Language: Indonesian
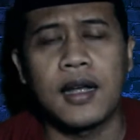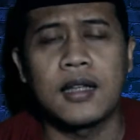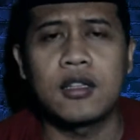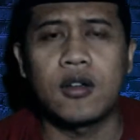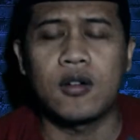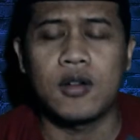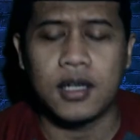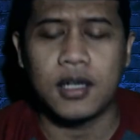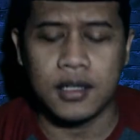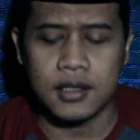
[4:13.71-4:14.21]

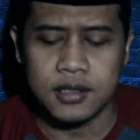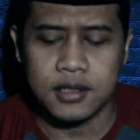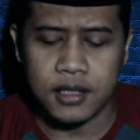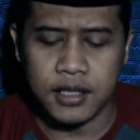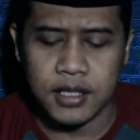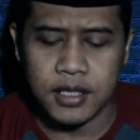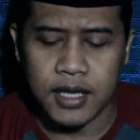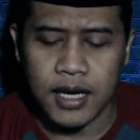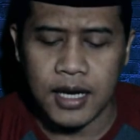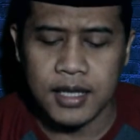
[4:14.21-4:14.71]
atau
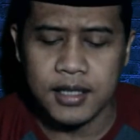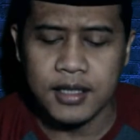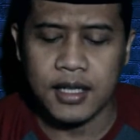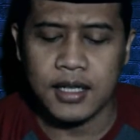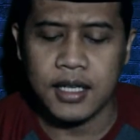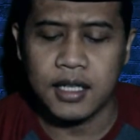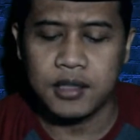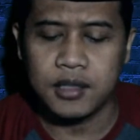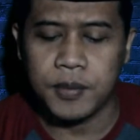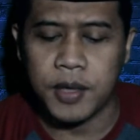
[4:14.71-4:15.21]
kerejekian
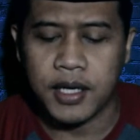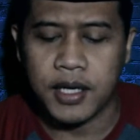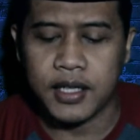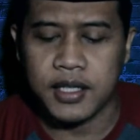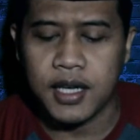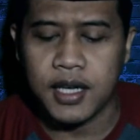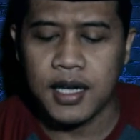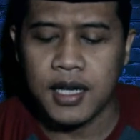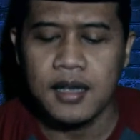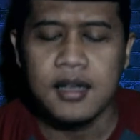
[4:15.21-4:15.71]
dan lain
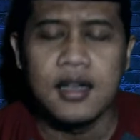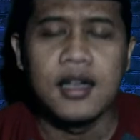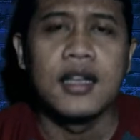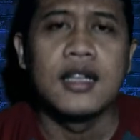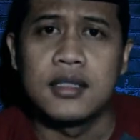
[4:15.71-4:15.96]
sebagainya.